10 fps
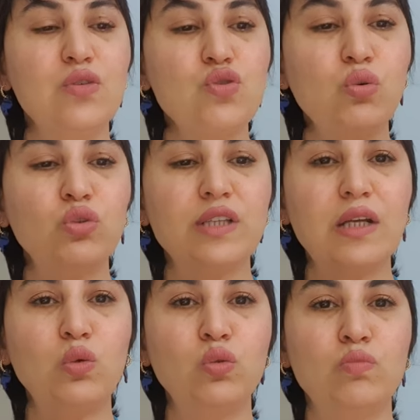çok
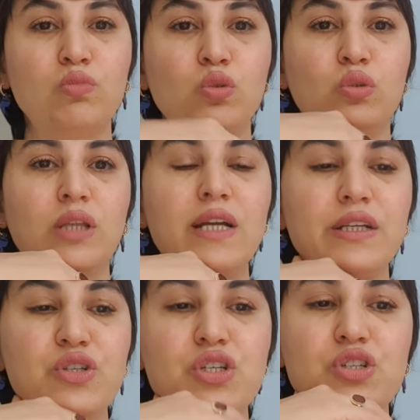güzel olumluluklar
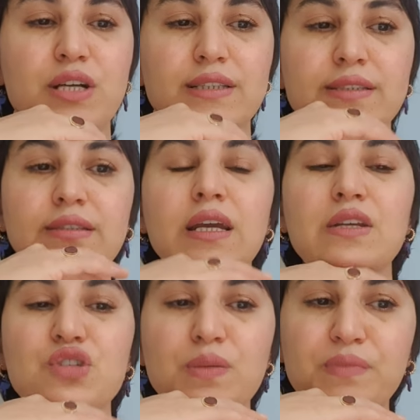yaşayacaksınız
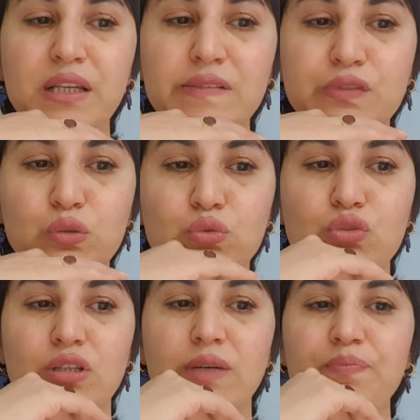cep
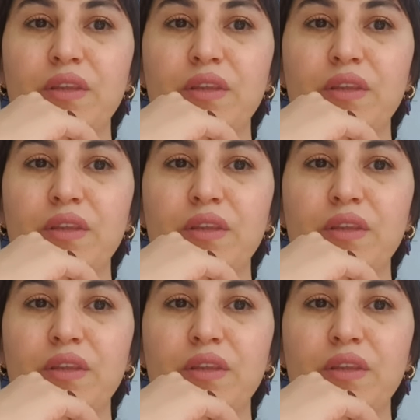telefonunuza,